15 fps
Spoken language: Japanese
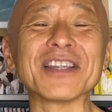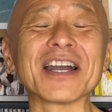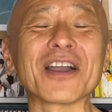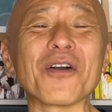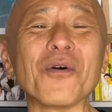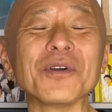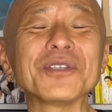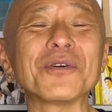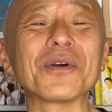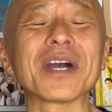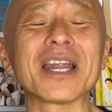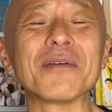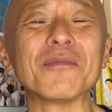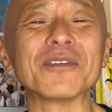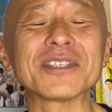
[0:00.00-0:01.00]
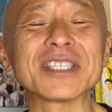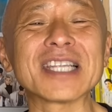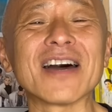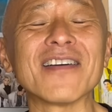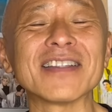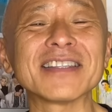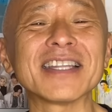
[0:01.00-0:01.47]
なんかお人柄も
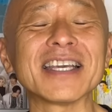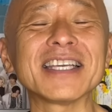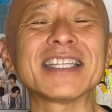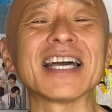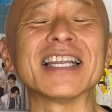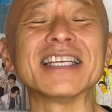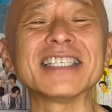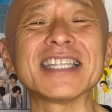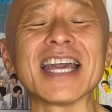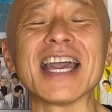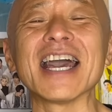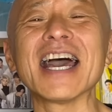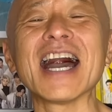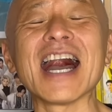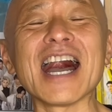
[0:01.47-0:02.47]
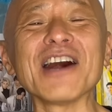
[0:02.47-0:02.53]
伝わってきたりして、、